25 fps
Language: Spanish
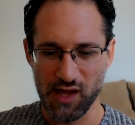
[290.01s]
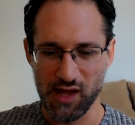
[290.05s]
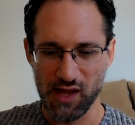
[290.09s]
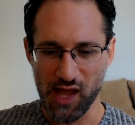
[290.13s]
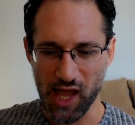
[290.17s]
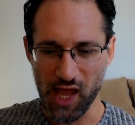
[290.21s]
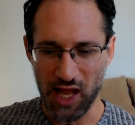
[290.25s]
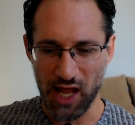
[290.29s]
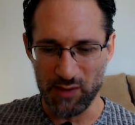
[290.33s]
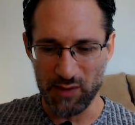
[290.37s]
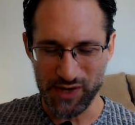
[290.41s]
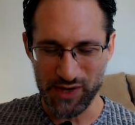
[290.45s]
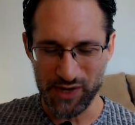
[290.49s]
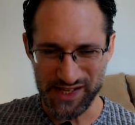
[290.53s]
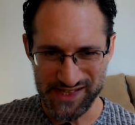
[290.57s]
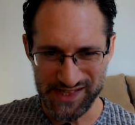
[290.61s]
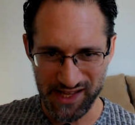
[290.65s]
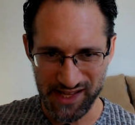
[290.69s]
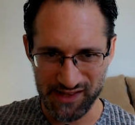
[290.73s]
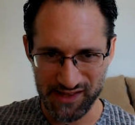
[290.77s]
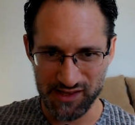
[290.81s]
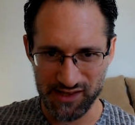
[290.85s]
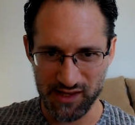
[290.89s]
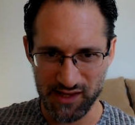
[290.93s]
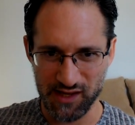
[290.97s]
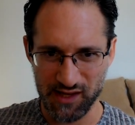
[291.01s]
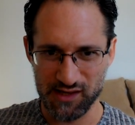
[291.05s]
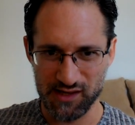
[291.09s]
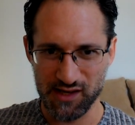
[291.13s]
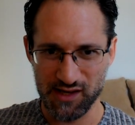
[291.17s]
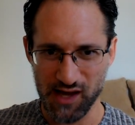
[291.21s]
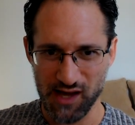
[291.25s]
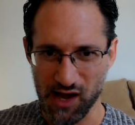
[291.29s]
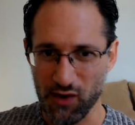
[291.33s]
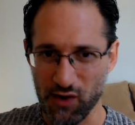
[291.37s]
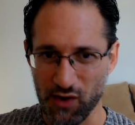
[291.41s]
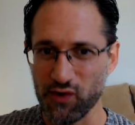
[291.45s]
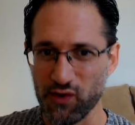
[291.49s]
el presente,
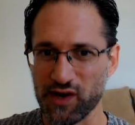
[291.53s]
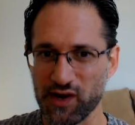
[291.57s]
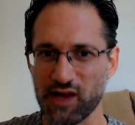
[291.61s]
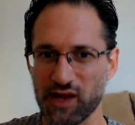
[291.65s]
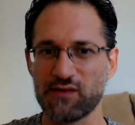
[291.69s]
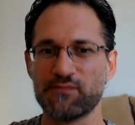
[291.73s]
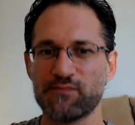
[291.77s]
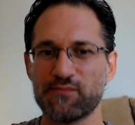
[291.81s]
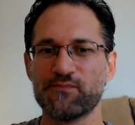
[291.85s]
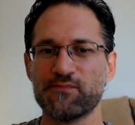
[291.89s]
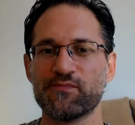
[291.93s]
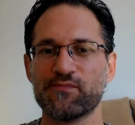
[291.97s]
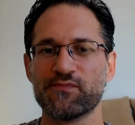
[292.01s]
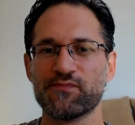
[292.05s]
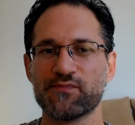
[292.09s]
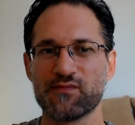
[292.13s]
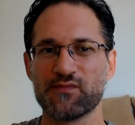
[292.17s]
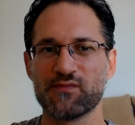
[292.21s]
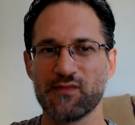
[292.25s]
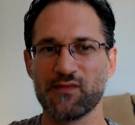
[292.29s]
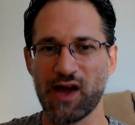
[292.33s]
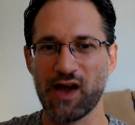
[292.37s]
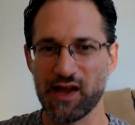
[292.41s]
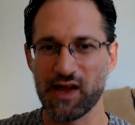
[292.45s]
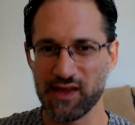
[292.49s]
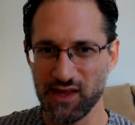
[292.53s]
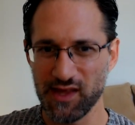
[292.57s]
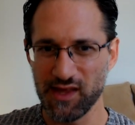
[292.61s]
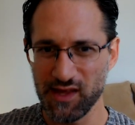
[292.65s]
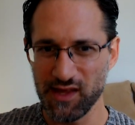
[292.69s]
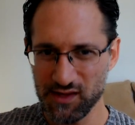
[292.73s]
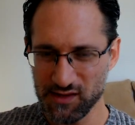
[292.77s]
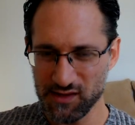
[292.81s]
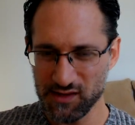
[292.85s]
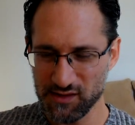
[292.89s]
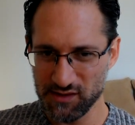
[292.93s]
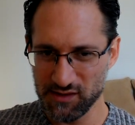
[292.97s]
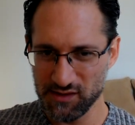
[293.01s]
ahora, aquí
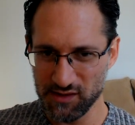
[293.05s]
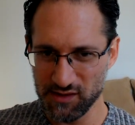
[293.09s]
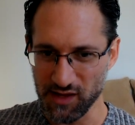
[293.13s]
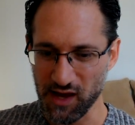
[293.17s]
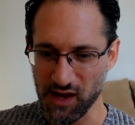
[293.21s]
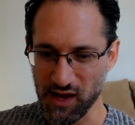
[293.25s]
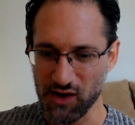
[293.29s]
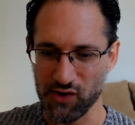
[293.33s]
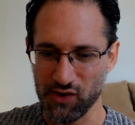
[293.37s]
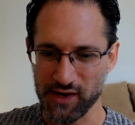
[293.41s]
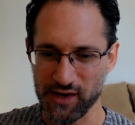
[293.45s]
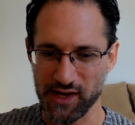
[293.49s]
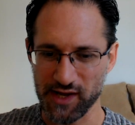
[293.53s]
y ahora.